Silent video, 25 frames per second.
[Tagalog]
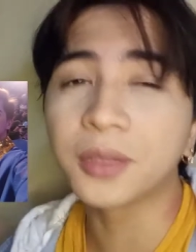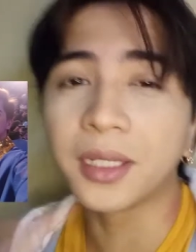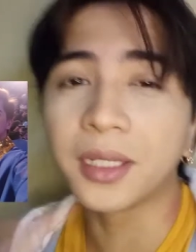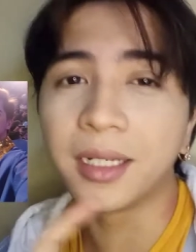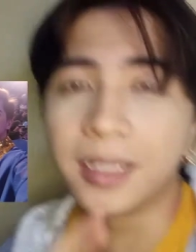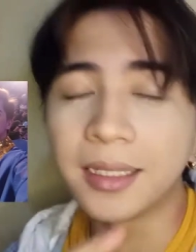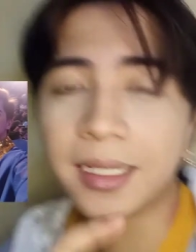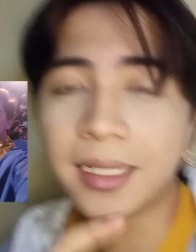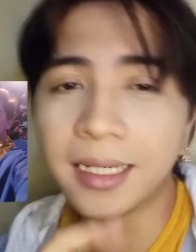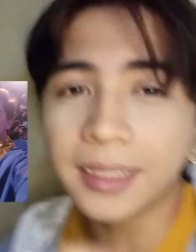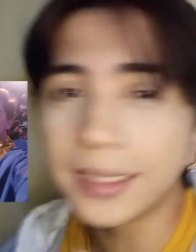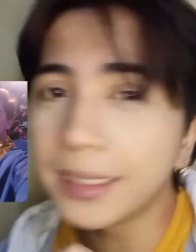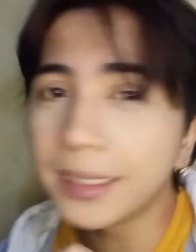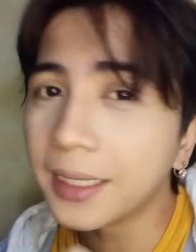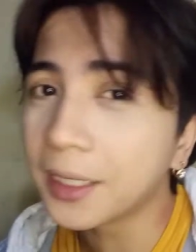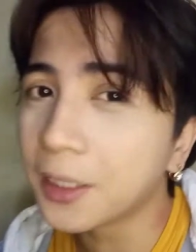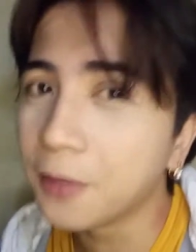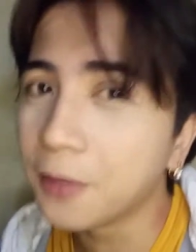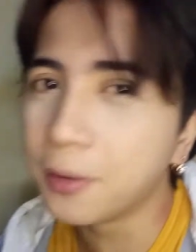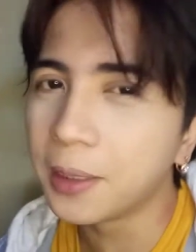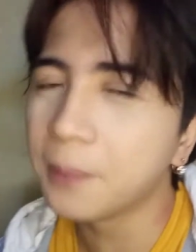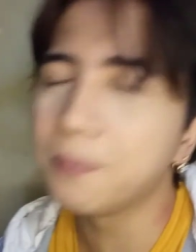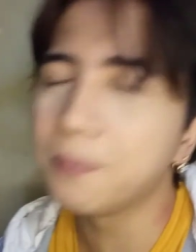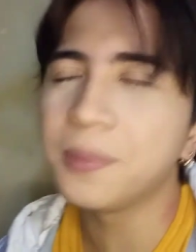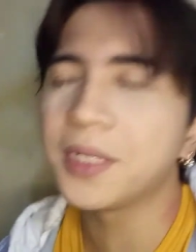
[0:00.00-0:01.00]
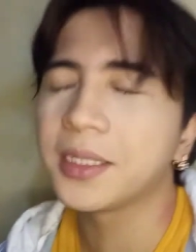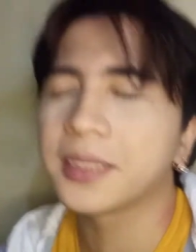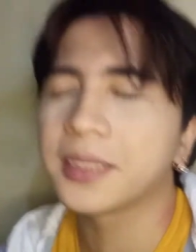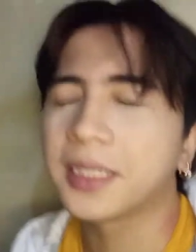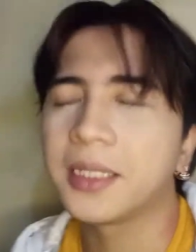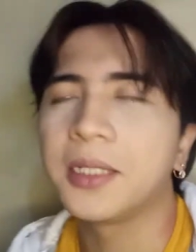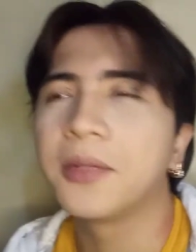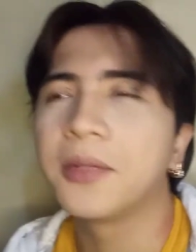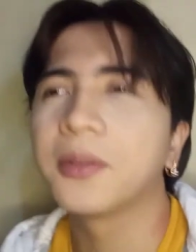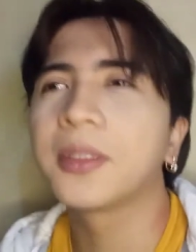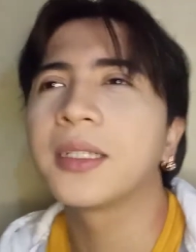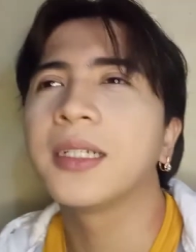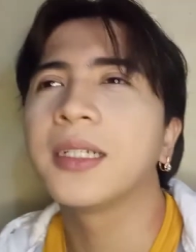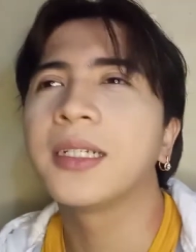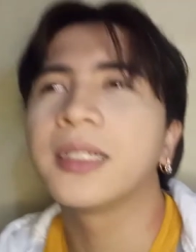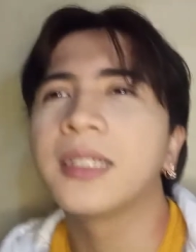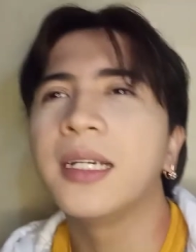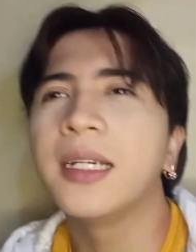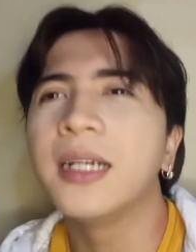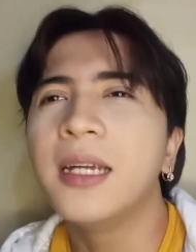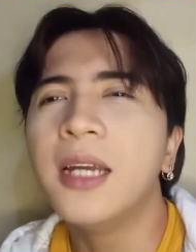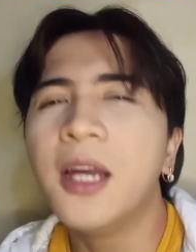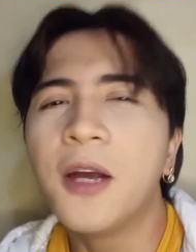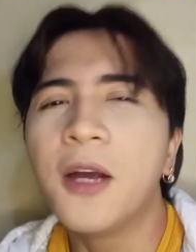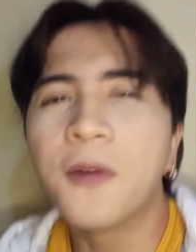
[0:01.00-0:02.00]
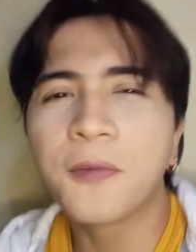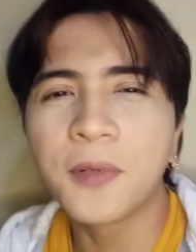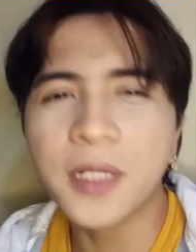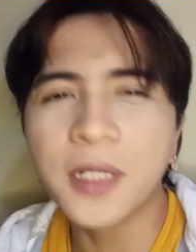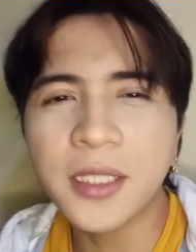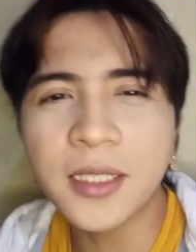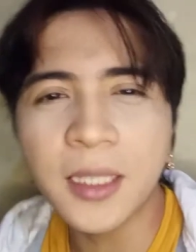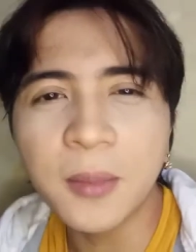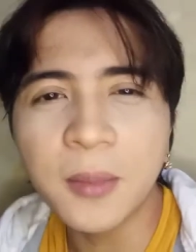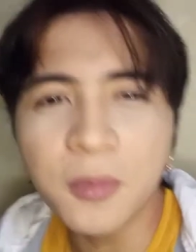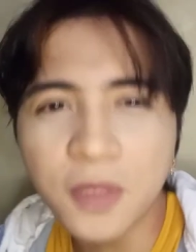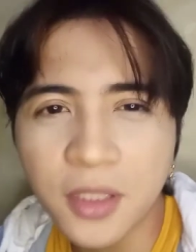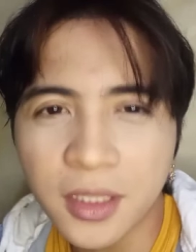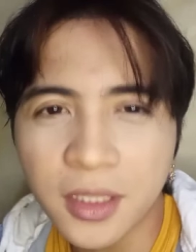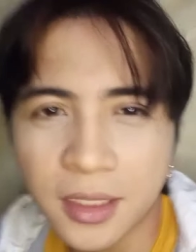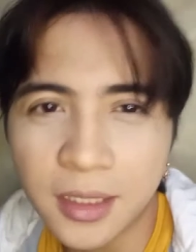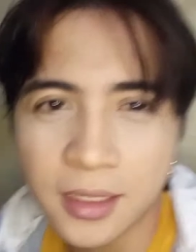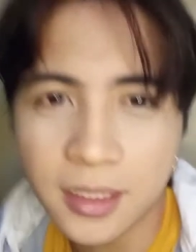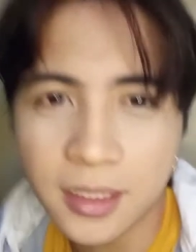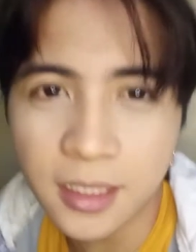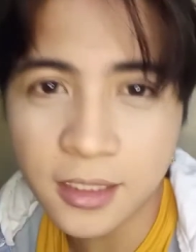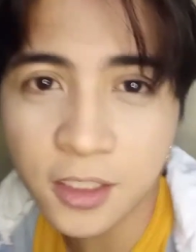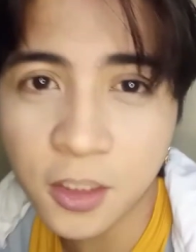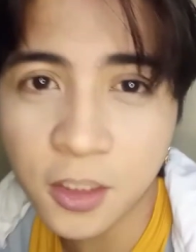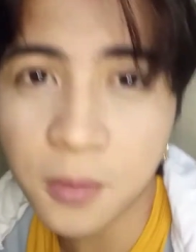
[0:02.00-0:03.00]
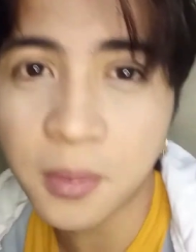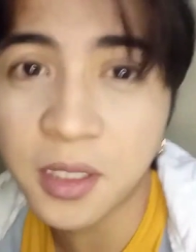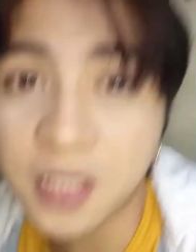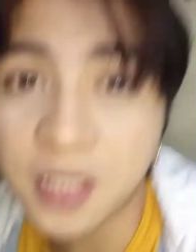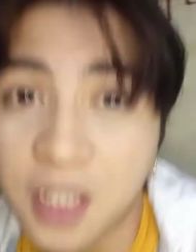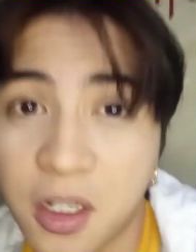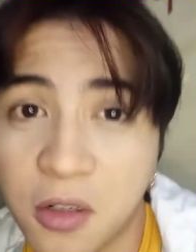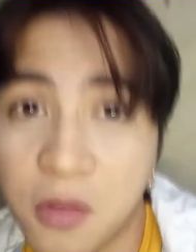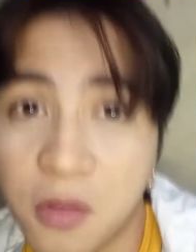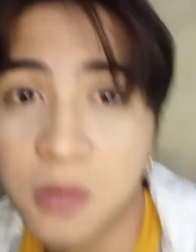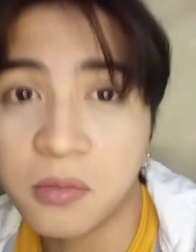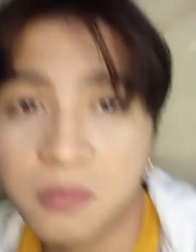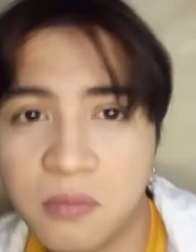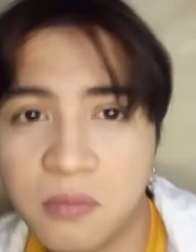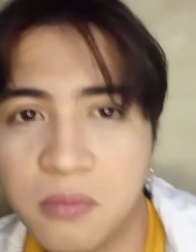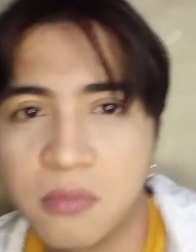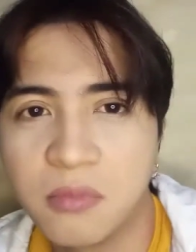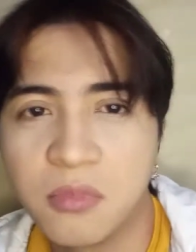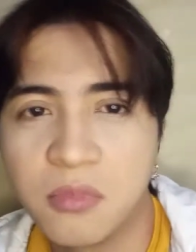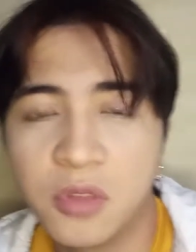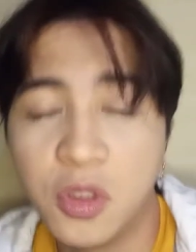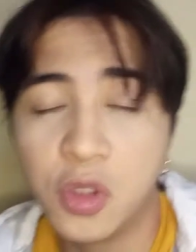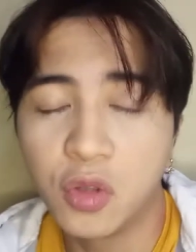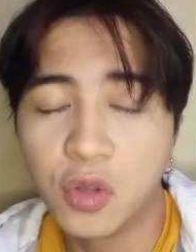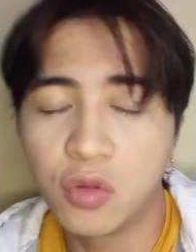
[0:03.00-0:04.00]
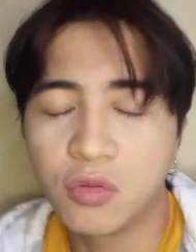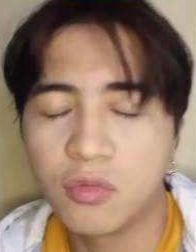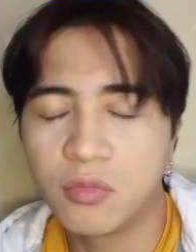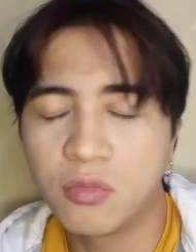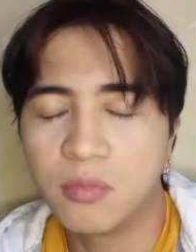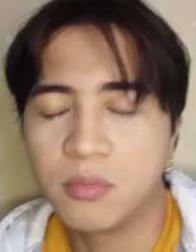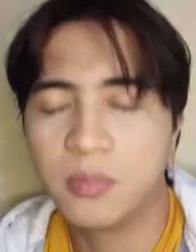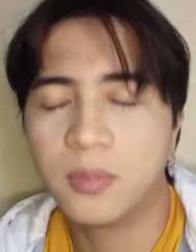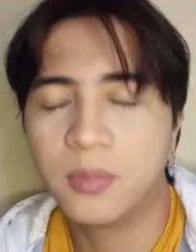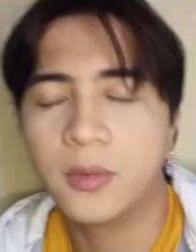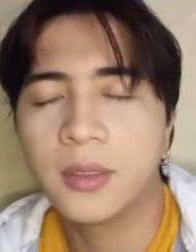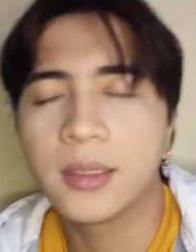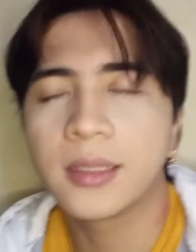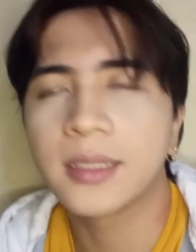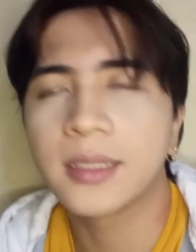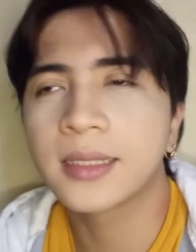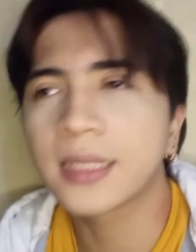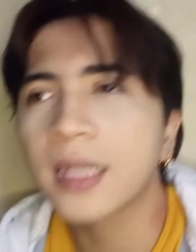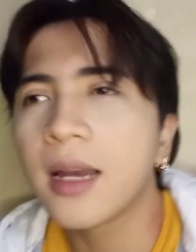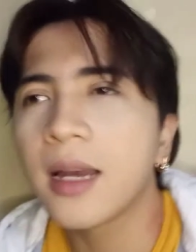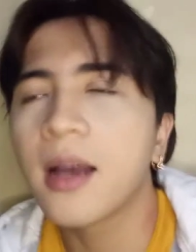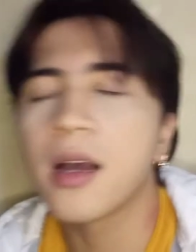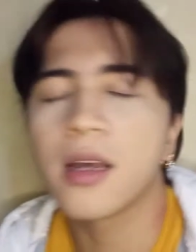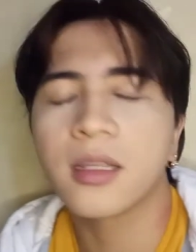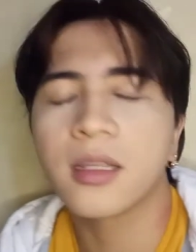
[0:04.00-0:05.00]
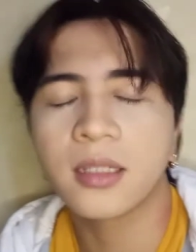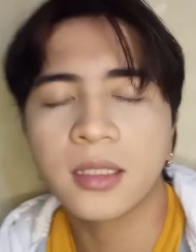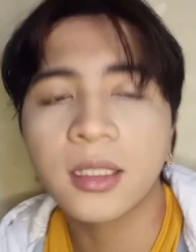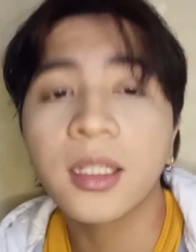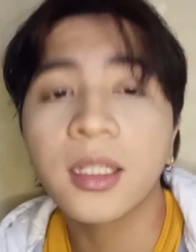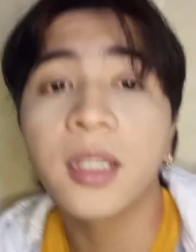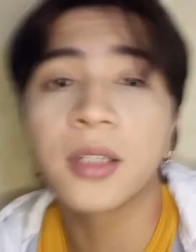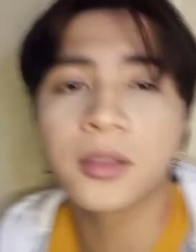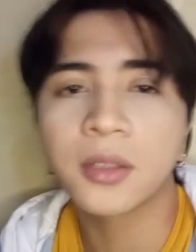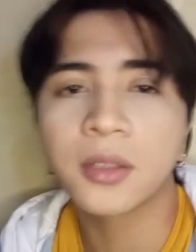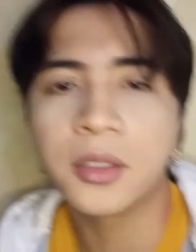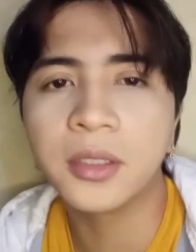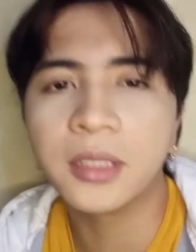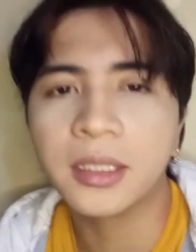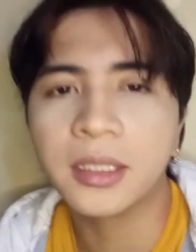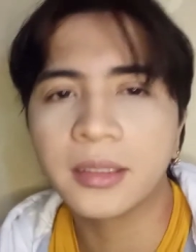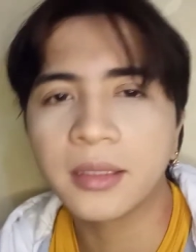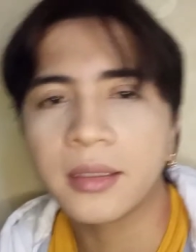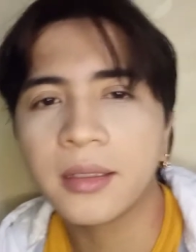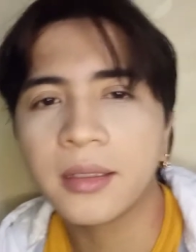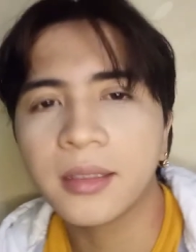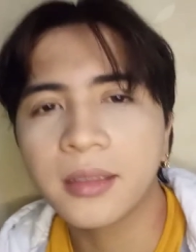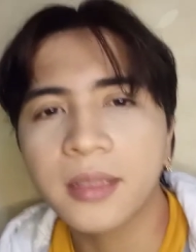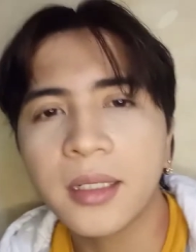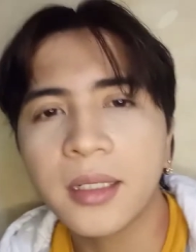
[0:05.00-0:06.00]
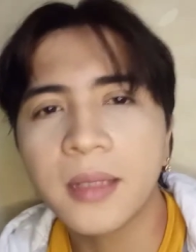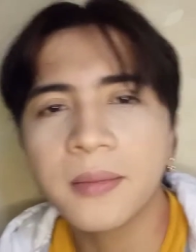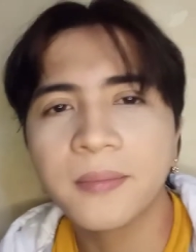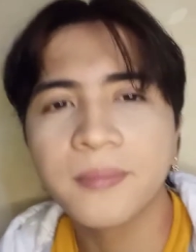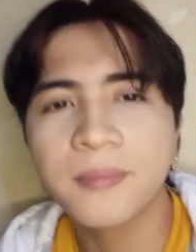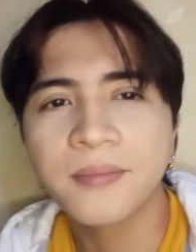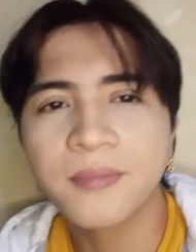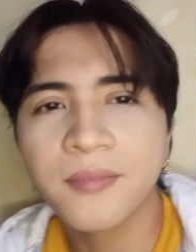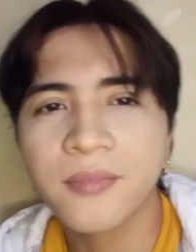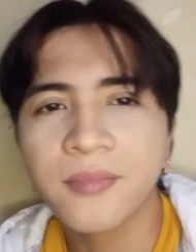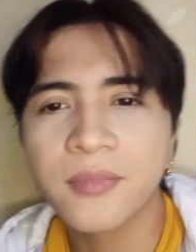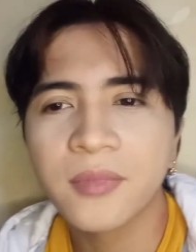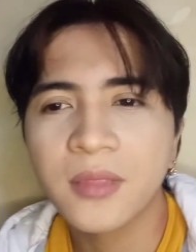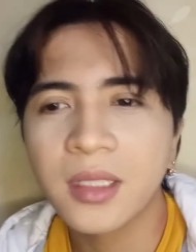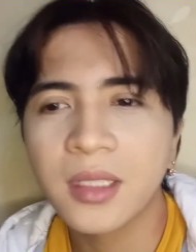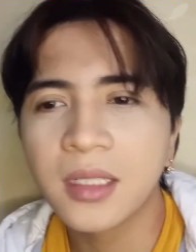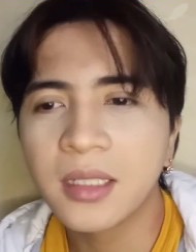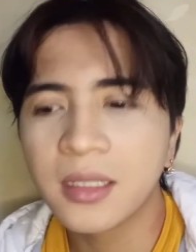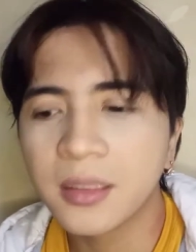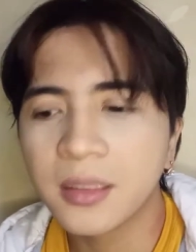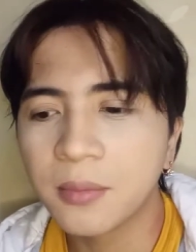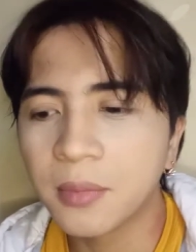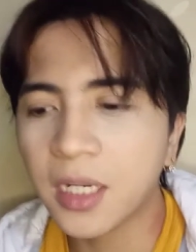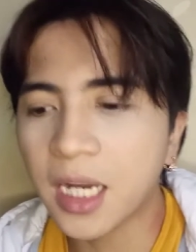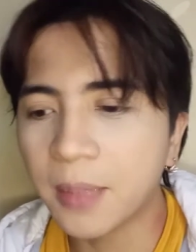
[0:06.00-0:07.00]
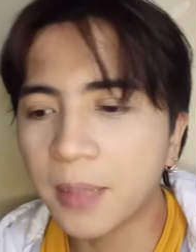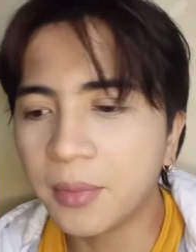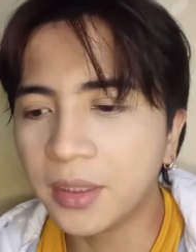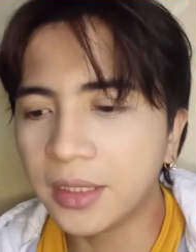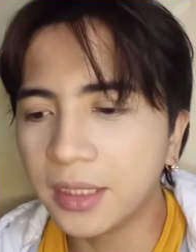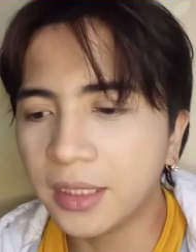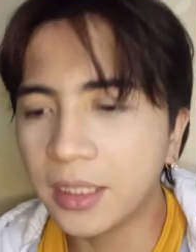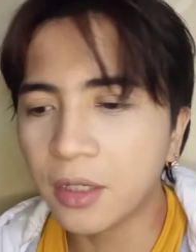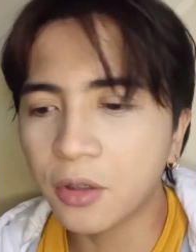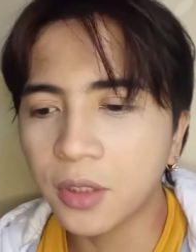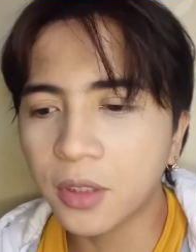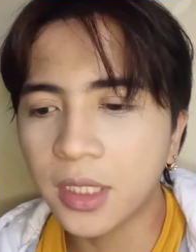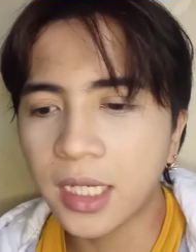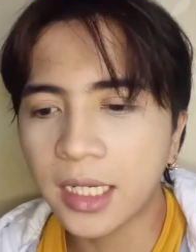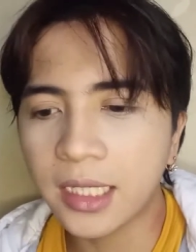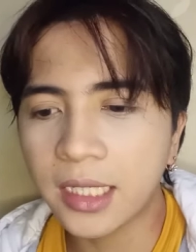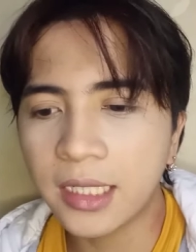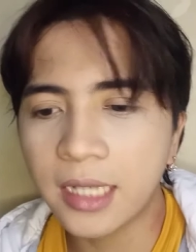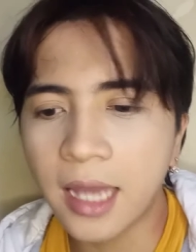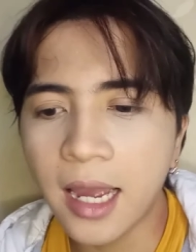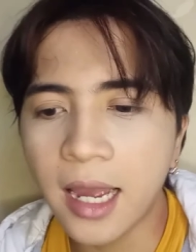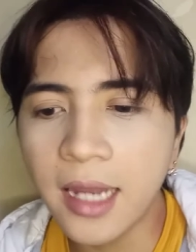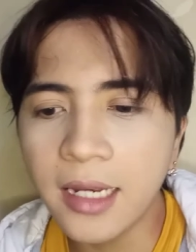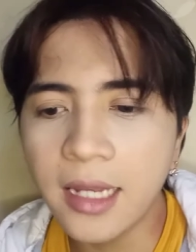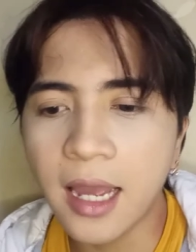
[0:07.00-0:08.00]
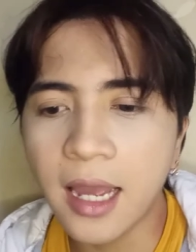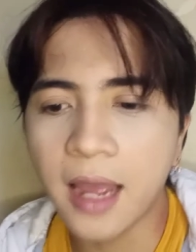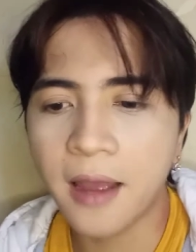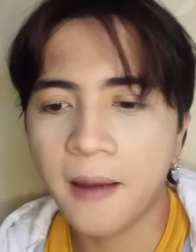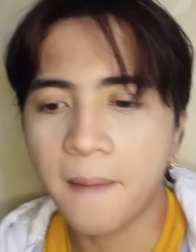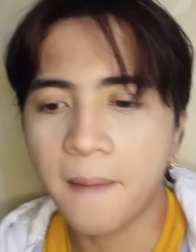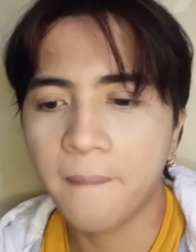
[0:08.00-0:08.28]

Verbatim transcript: talaga ginagawa yung pagsayaw talaga. First time ko talagang sumayaw nung sa theater na talaga. Marami din ako nakilala.